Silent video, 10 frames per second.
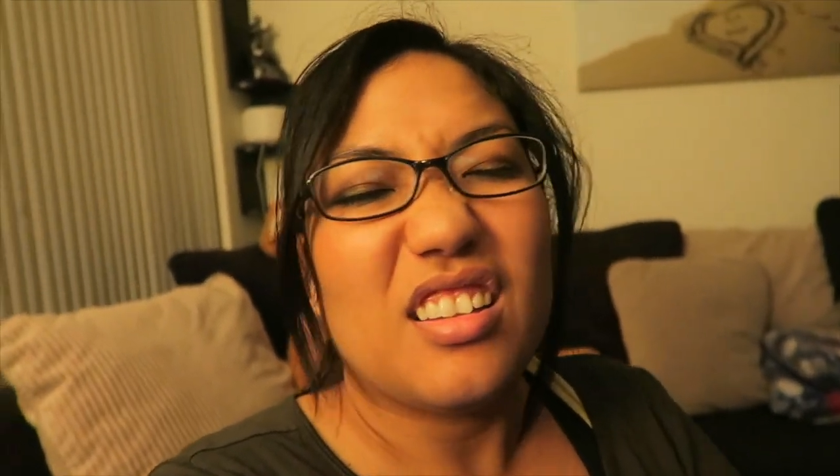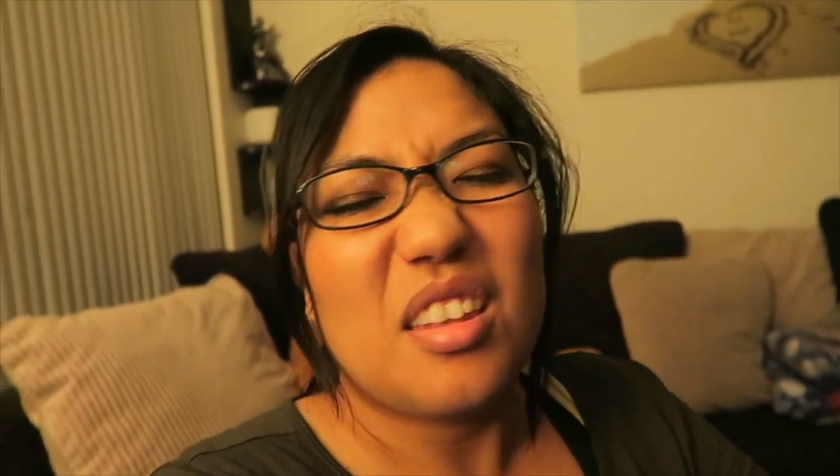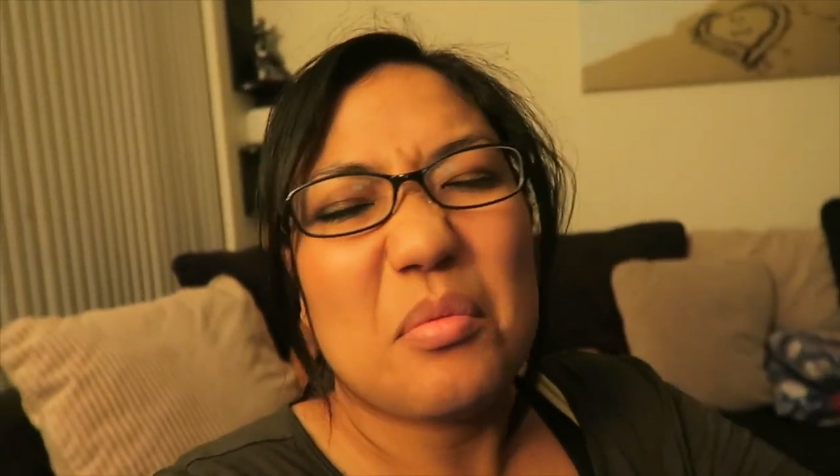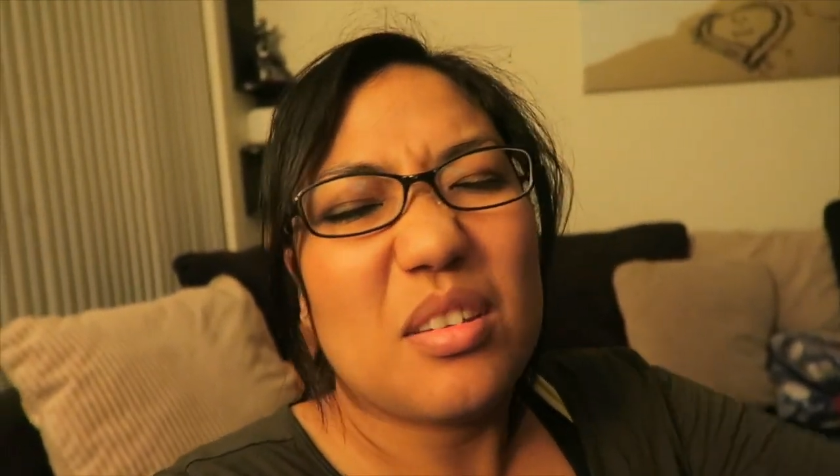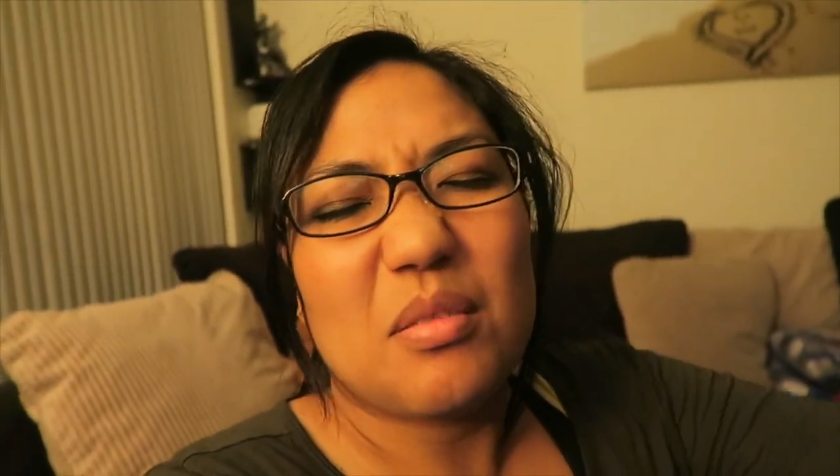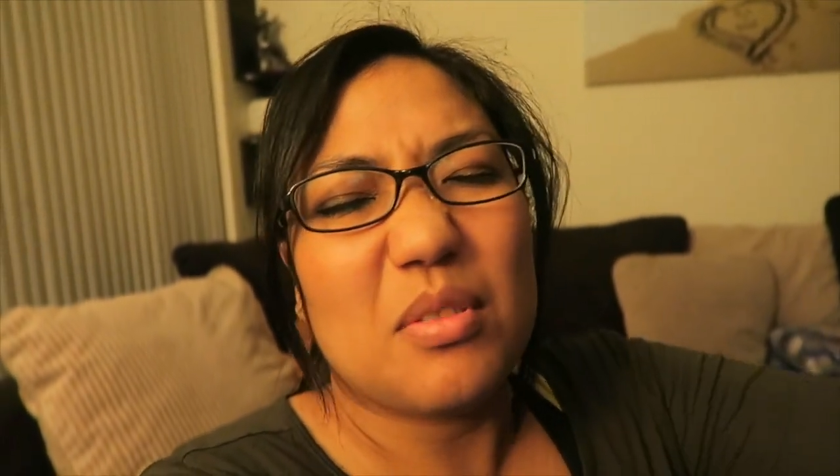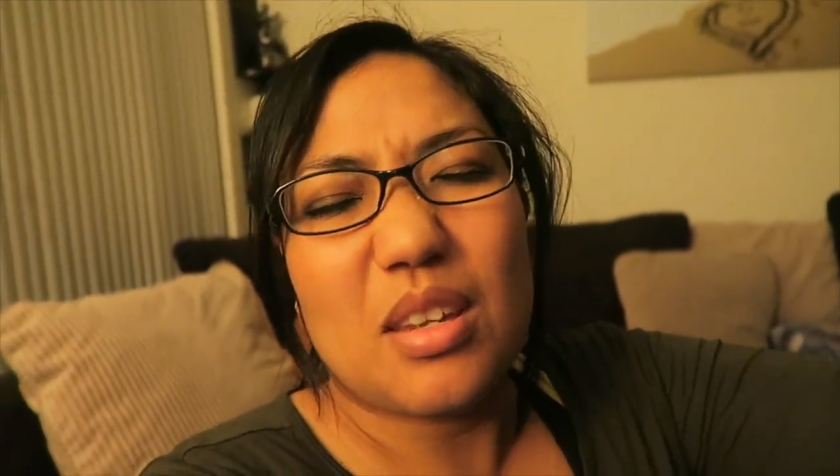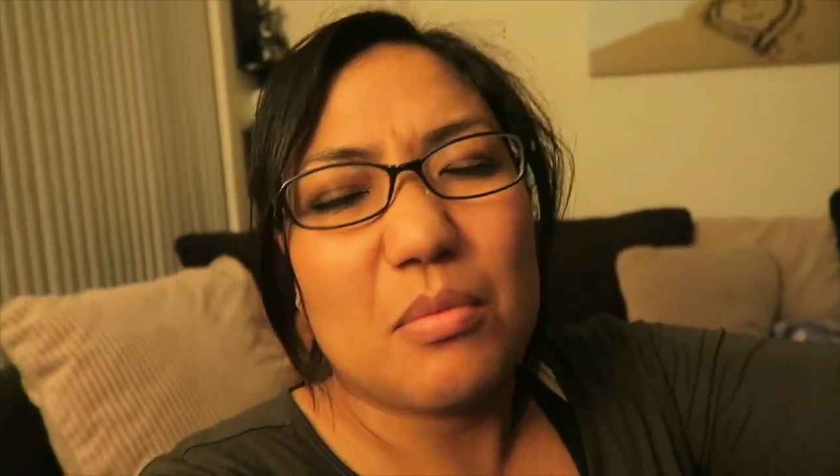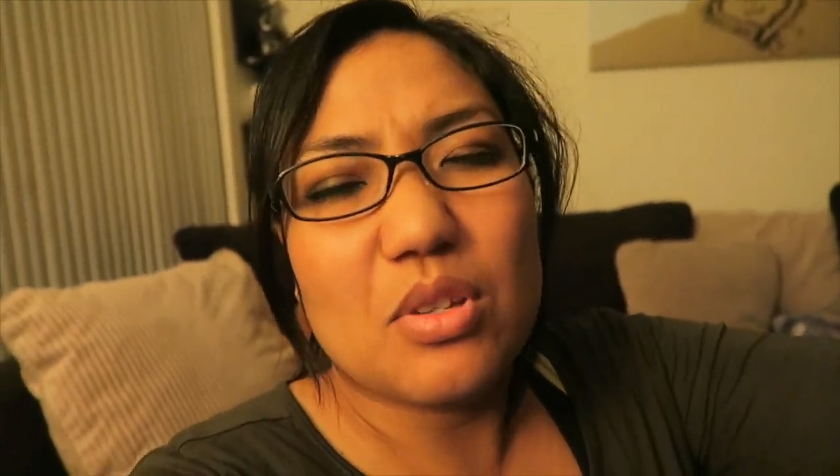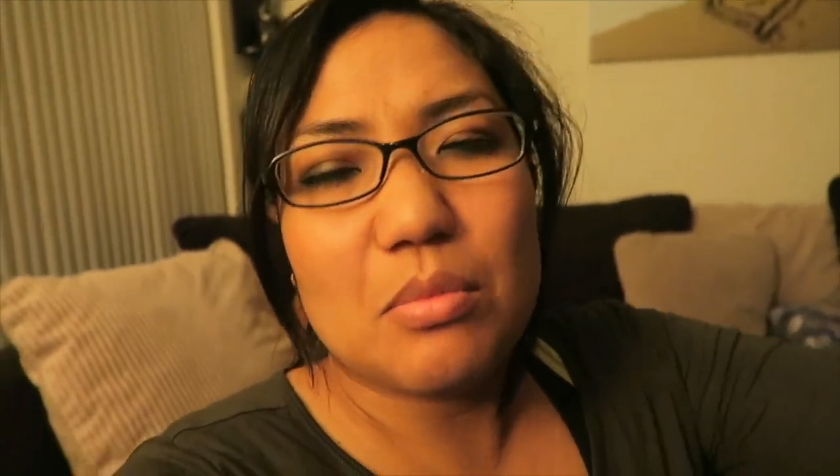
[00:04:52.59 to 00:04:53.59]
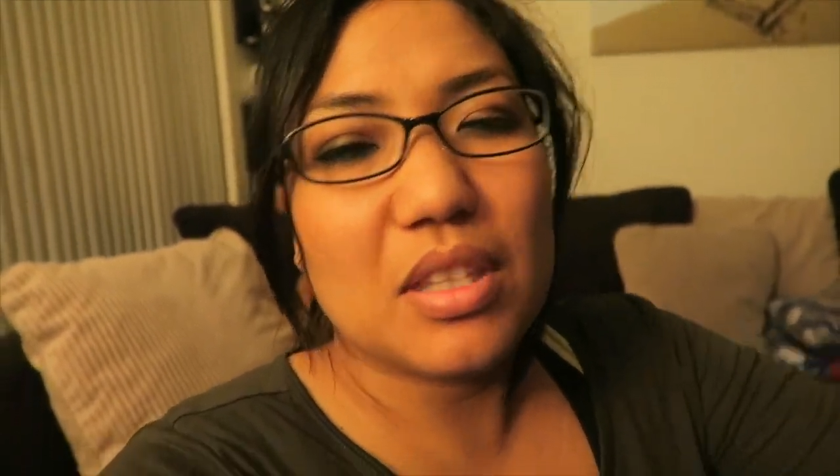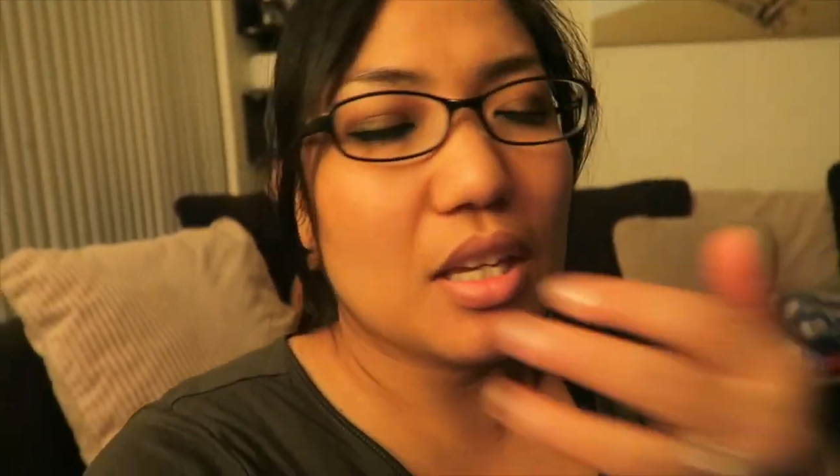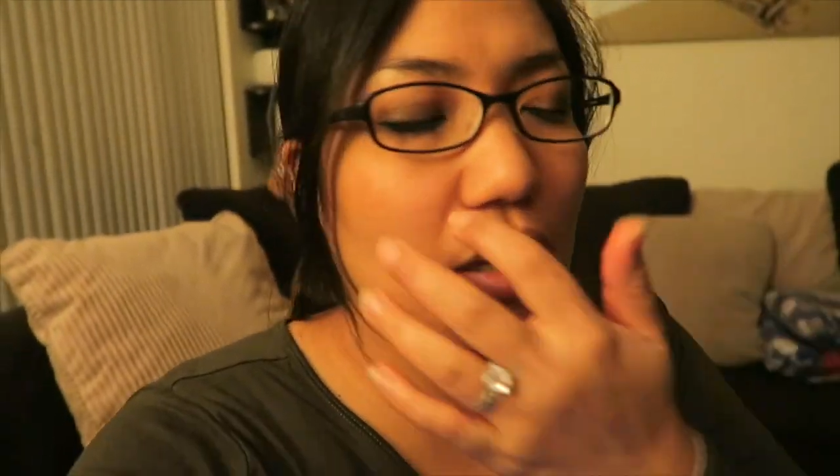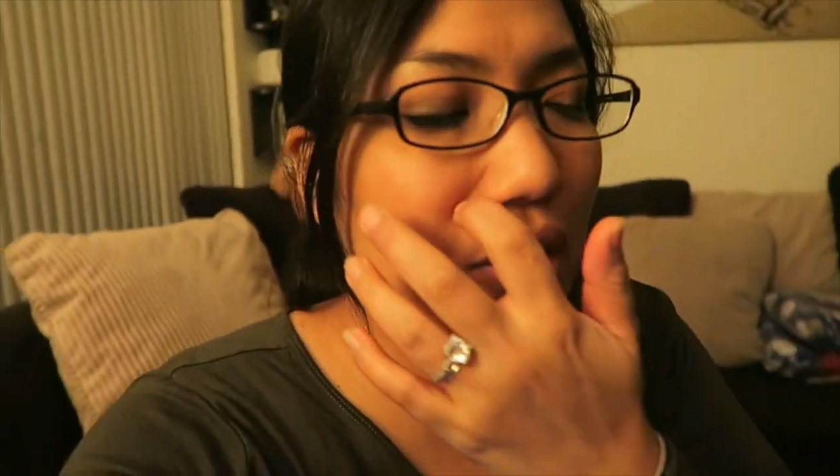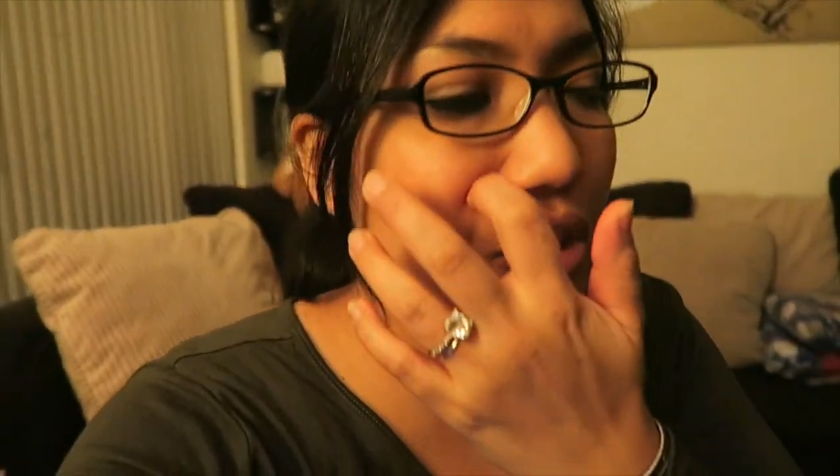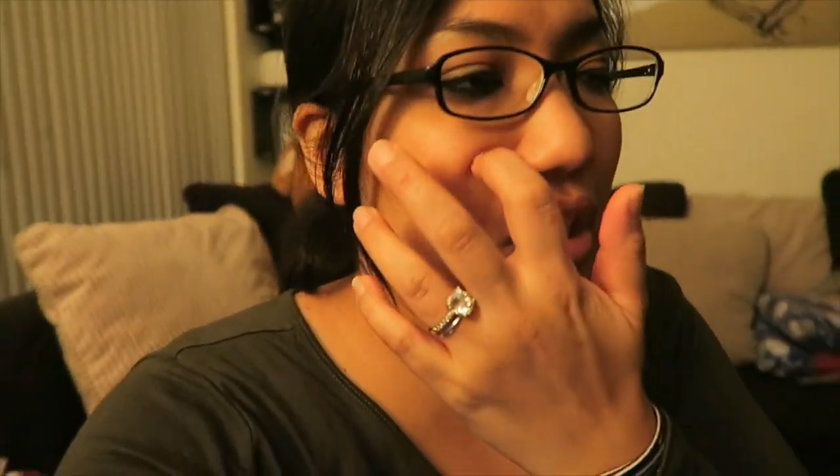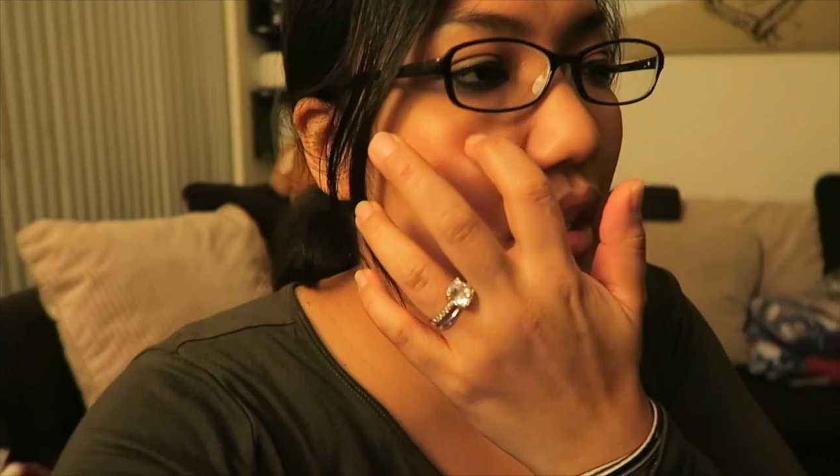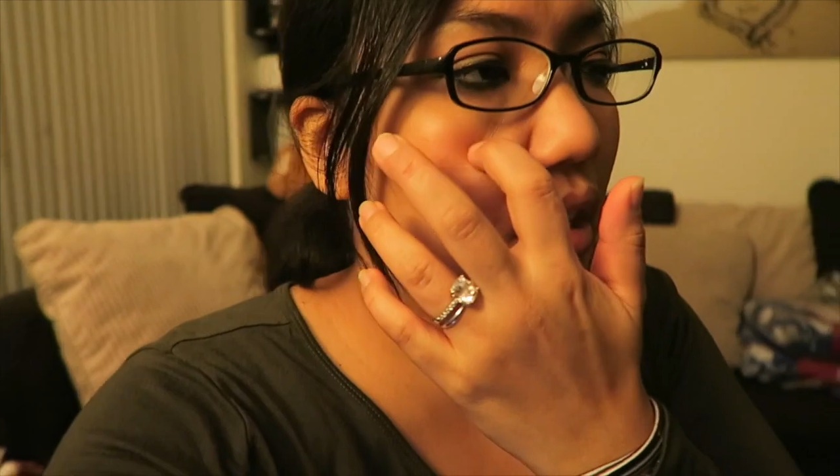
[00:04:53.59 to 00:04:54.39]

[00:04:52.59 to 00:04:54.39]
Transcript: 眠い眠いみたいな感じ